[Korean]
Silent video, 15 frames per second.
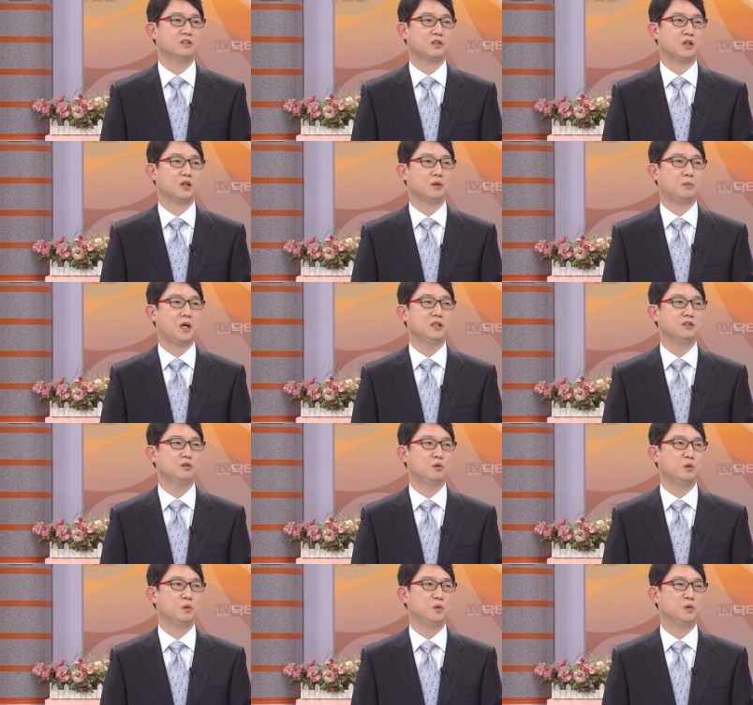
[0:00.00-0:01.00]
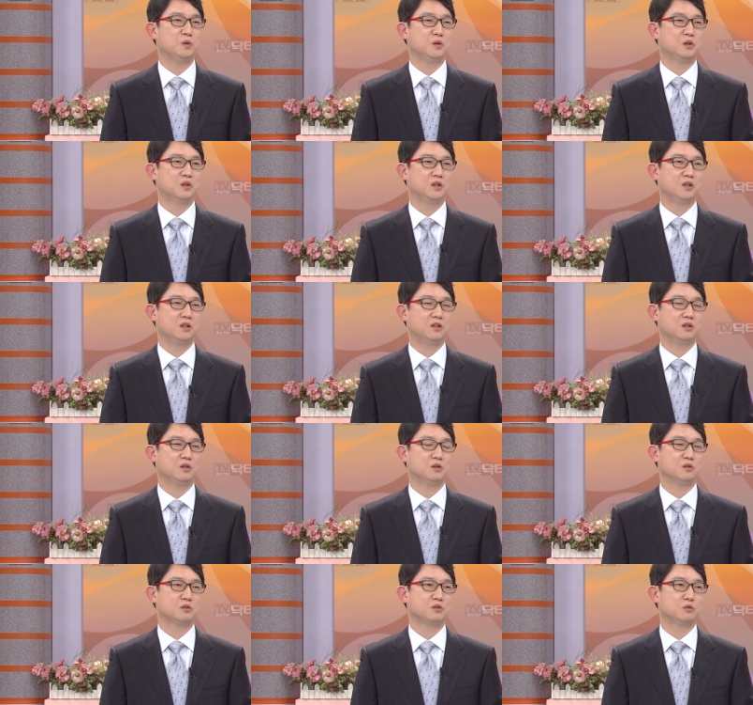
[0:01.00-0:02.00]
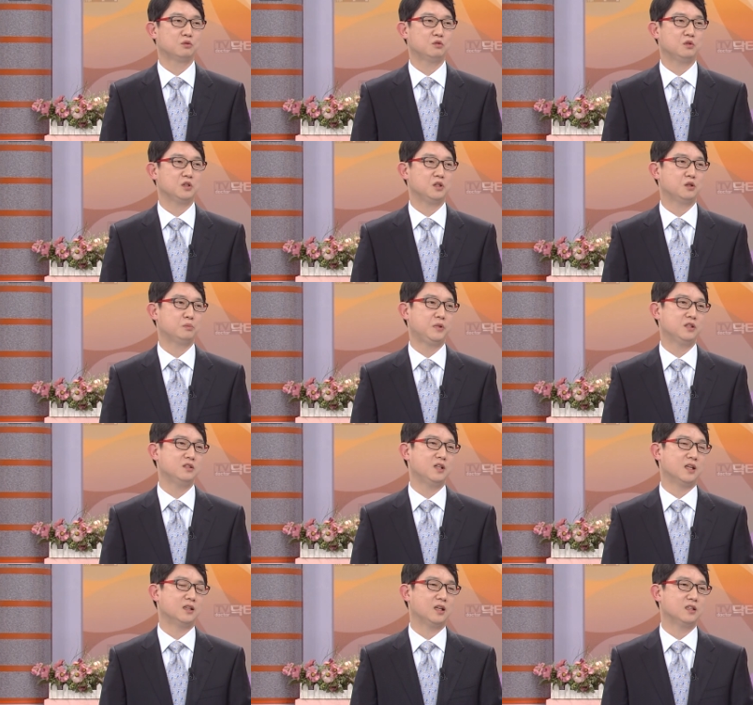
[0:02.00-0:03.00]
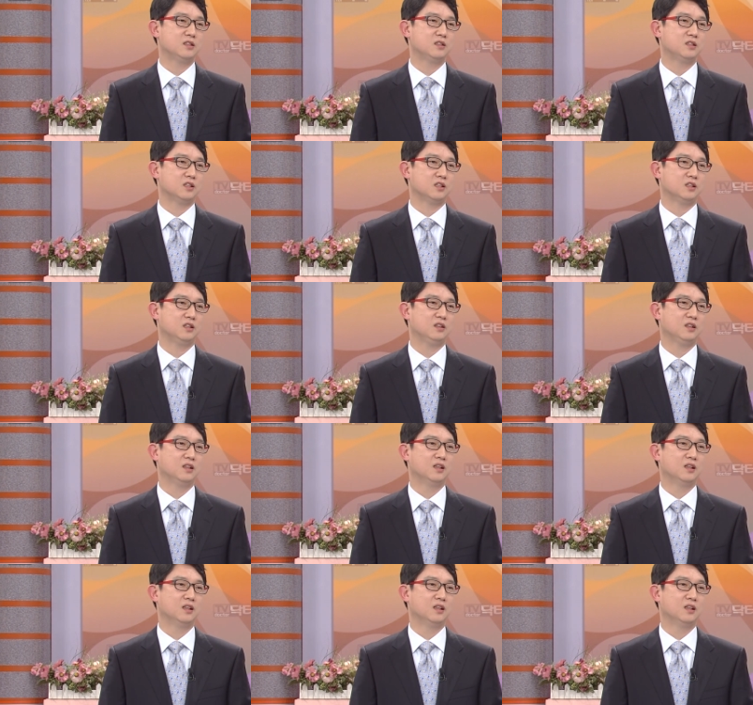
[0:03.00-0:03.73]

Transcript: 이렇게 바늘로 어, 뚫어서 피를 낸다든지 아,